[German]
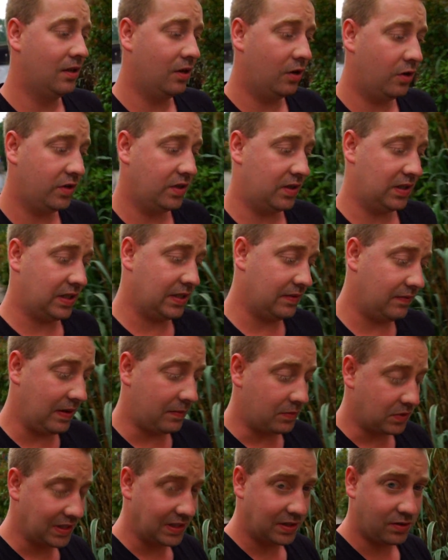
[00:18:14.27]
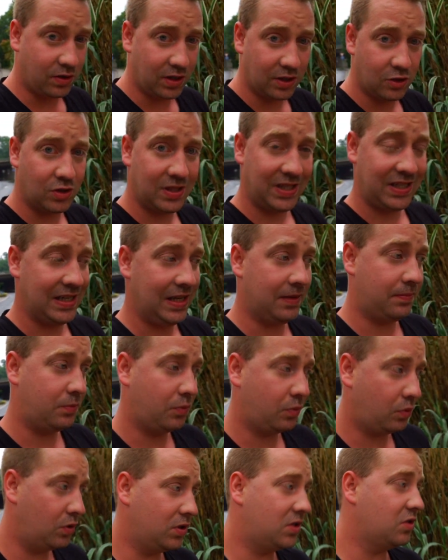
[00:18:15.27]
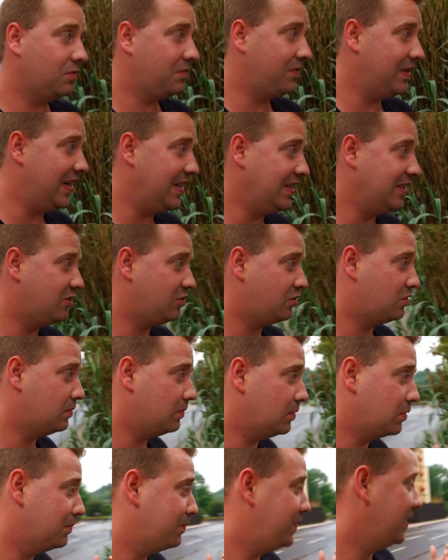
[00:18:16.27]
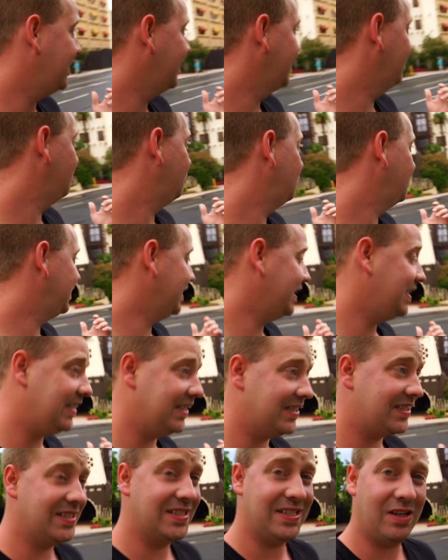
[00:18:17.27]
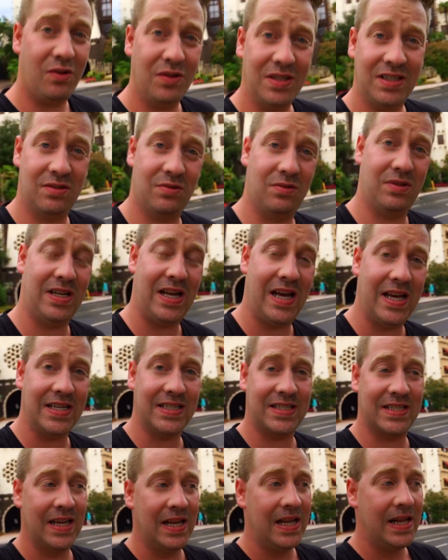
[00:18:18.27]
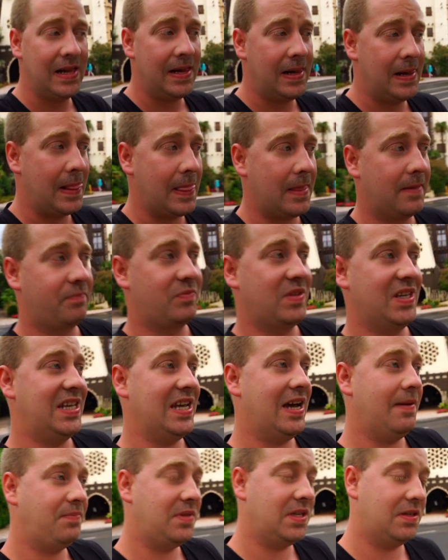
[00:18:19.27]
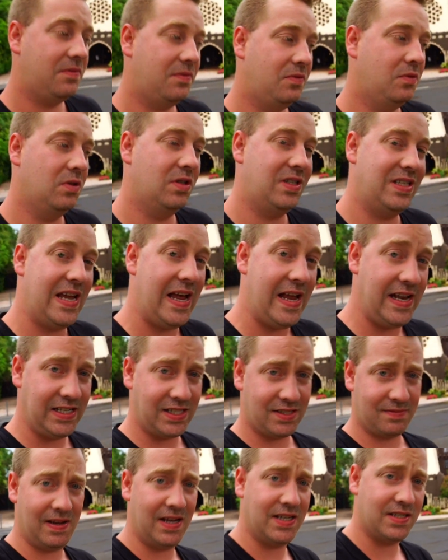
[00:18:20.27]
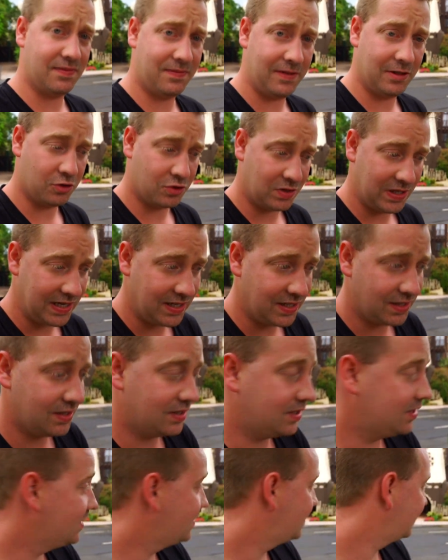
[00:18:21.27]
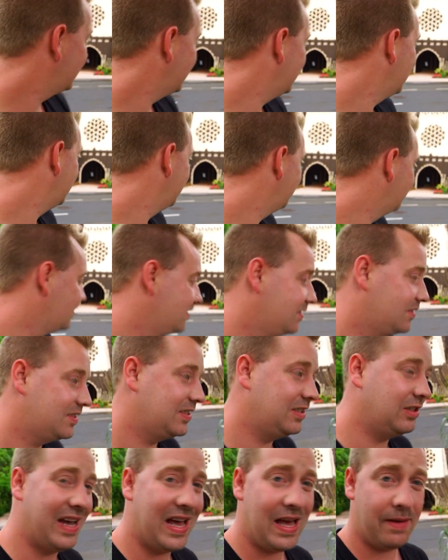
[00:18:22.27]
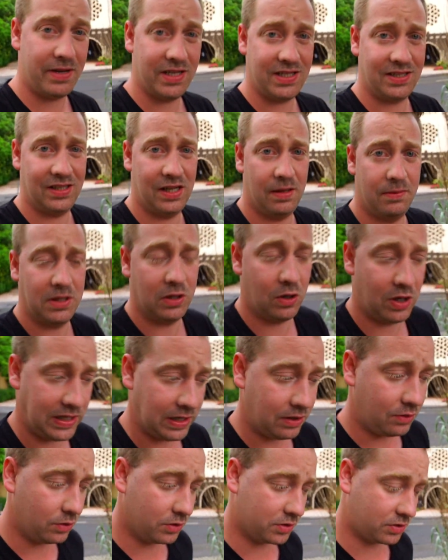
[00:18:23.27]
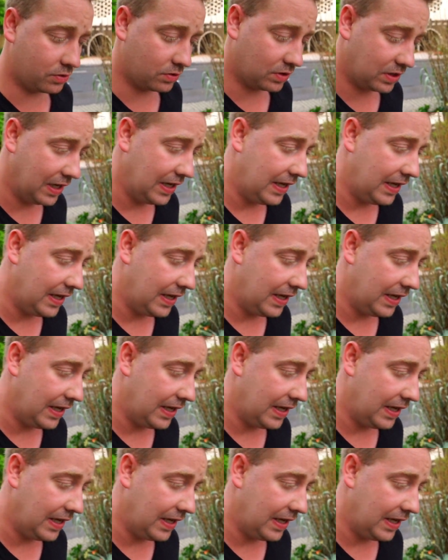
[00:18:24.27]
Und äh, wir haben uns jetzt doch entschieden, nach Brühl zu fahren. Die Stimmung bei den Hotelgästen ist auch nicht so nice. Ich habe dafür teilsweise Verständnis. Äh, sie arbeiten, glaube ich, auch an der Lösung.